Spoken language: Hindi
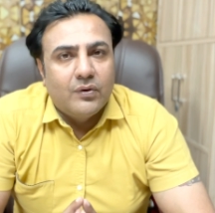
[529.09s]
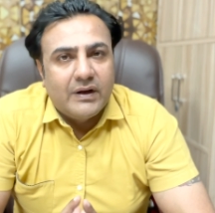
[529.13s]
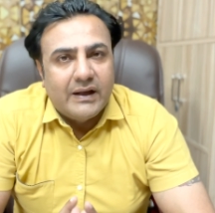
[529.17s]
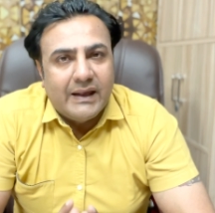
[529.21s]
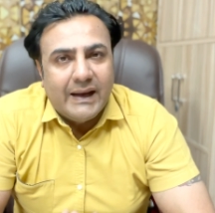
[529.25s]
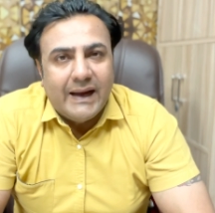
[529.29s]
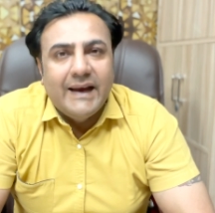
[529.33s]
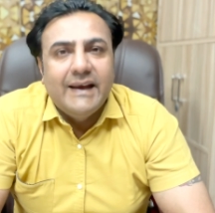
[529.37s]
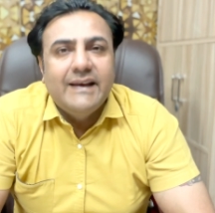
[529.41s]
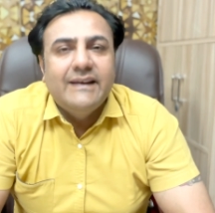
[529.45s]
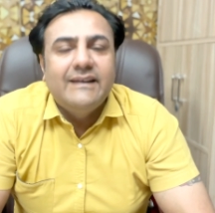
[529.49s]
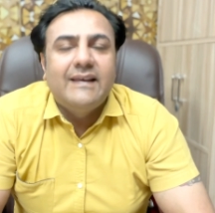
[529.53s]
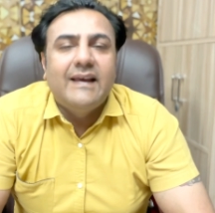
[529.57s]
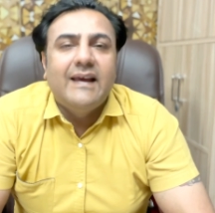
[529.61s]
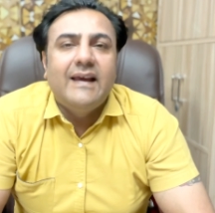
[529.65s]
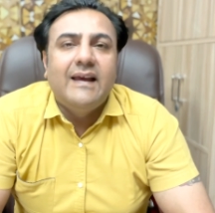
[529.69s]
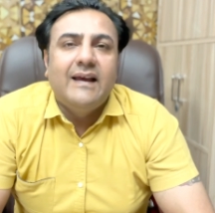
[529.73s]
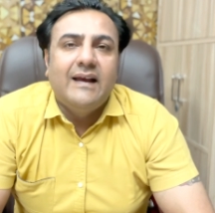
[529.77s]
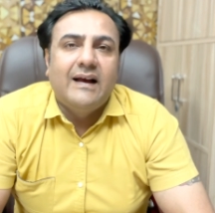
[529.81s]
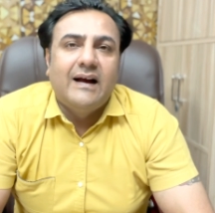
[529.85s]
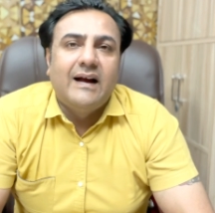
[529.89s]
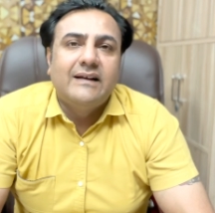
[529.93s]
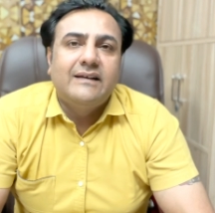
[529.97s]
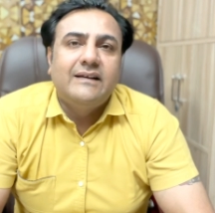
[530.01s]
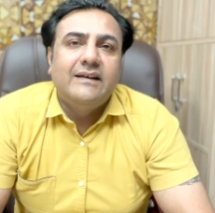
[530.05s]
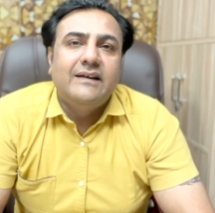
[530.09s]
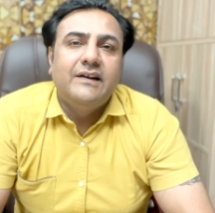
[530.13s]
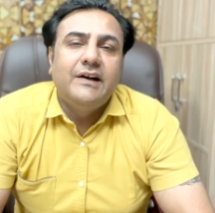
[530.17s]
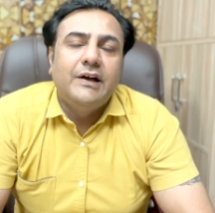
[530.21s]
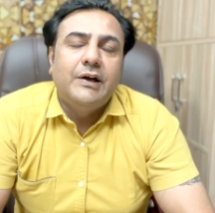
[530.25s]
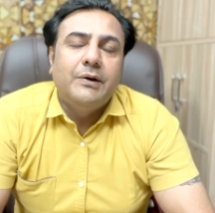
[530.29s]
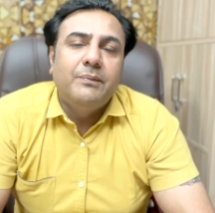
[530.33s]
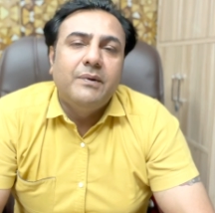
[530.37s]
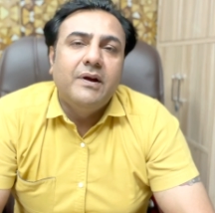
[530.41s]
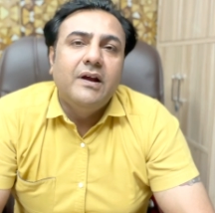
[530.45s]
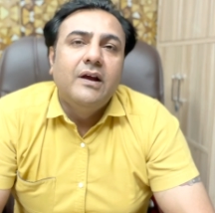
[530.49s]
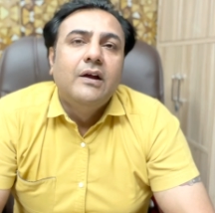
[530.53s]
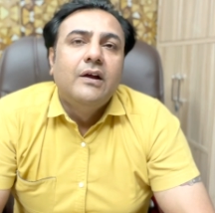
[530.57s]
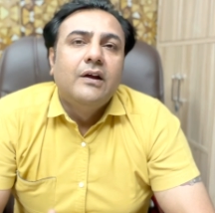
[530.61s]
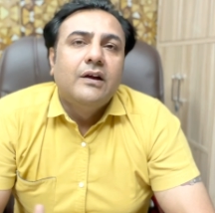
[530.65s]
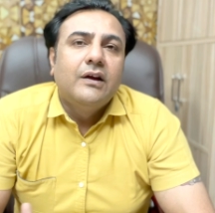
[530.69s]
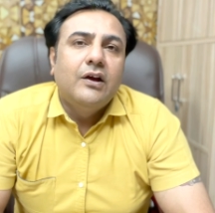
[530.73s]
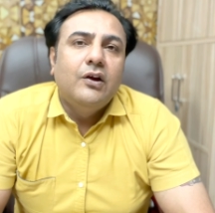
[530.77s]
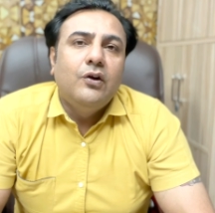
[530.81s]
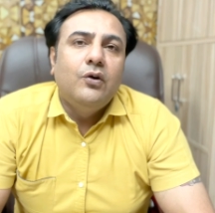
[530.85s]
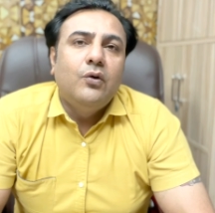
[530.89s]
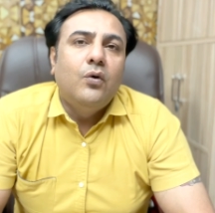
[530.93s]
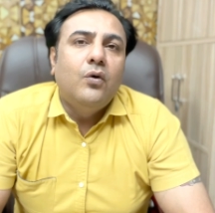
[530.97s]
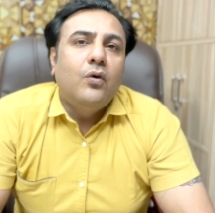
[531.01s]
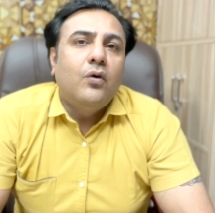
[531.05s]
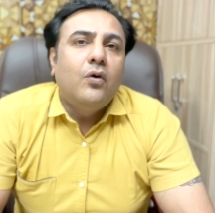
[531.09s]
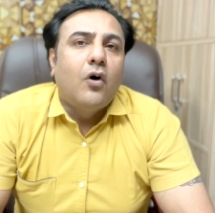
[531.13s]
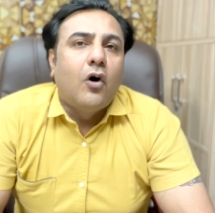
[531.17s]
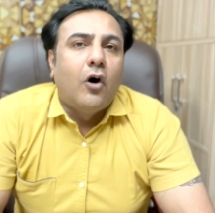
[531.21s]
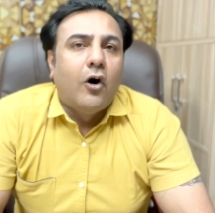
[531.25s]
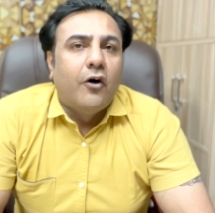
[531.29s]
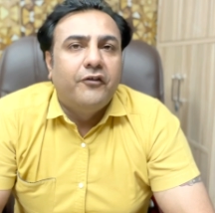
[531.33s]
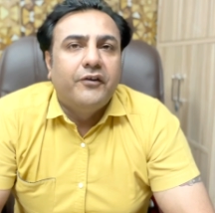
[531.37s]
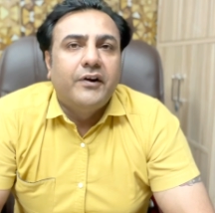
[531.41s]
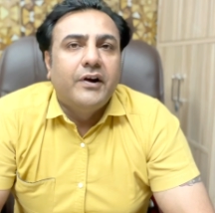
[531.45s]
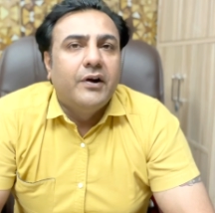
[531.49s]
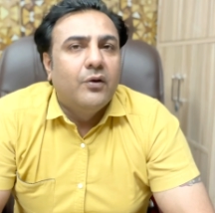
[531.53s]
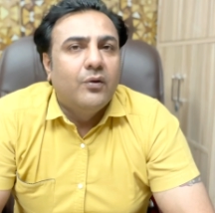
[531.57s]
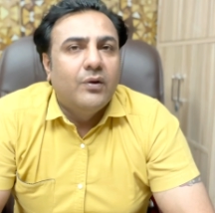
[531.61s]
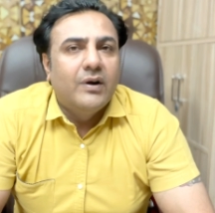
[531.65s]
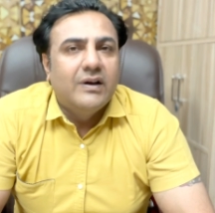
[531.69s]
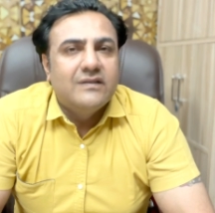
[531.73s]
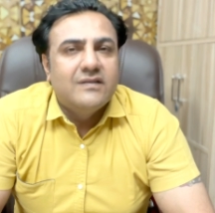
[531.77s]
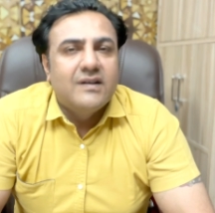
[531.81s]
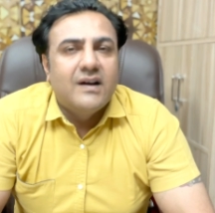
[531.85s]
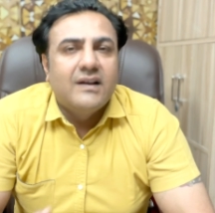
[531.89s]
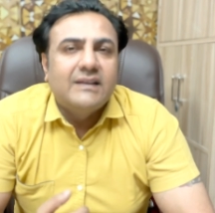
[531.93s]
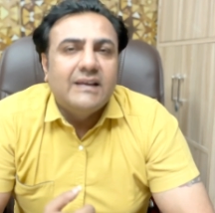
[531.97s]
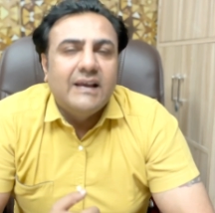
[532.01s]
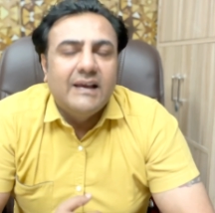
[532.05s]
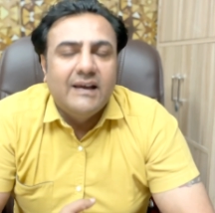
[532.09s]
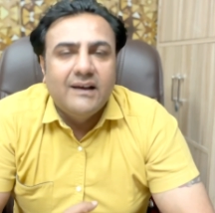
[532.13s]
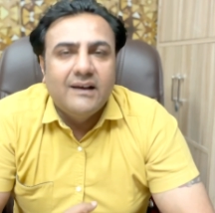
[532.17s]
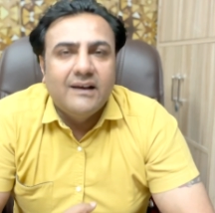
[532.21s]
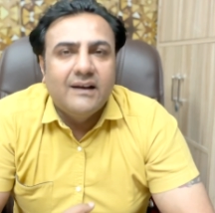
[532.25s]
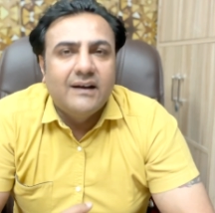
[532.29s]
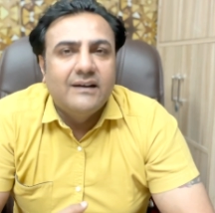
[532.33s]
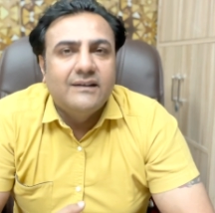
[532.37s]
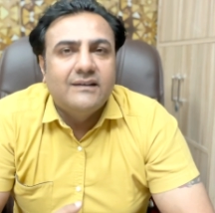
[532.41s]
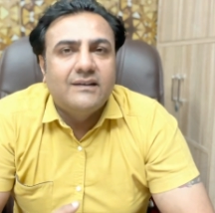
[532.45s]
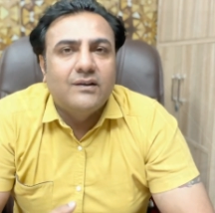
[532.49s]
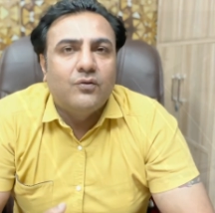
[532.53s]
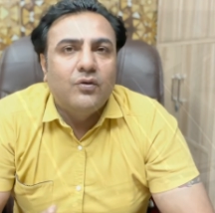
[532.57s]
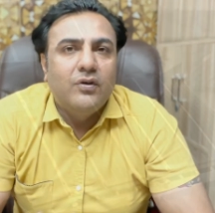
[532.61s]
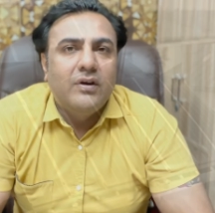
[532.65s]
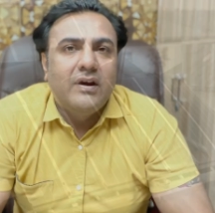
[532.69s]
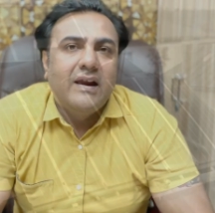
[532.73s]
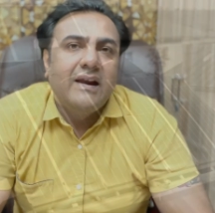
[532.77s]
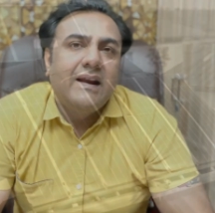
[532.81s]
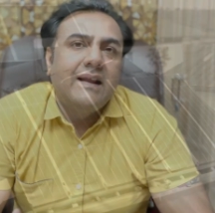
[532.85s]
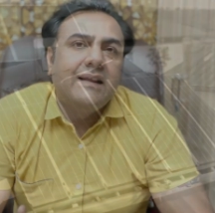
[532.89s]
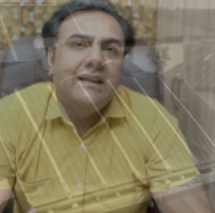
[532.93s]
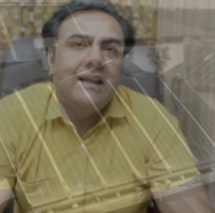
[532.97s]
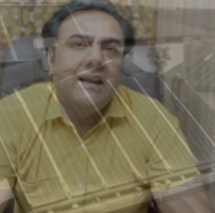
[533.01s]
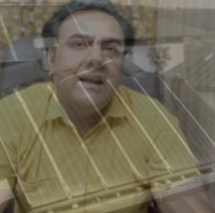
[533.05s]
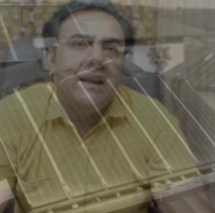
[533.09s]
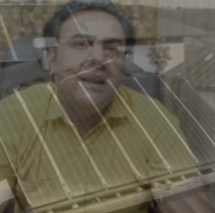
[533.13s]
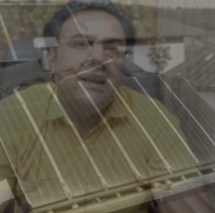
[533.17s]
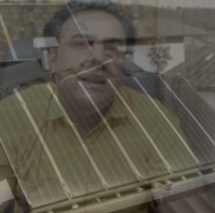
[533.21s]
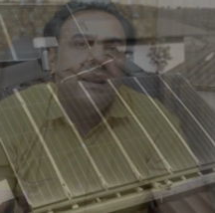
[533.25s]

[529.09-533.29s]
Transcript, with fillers: क्रेज़ है आज की डेट में कि लोग ऑफ ग्रिड होना चाहते हैं ग्रिड से कोई लेना देना ही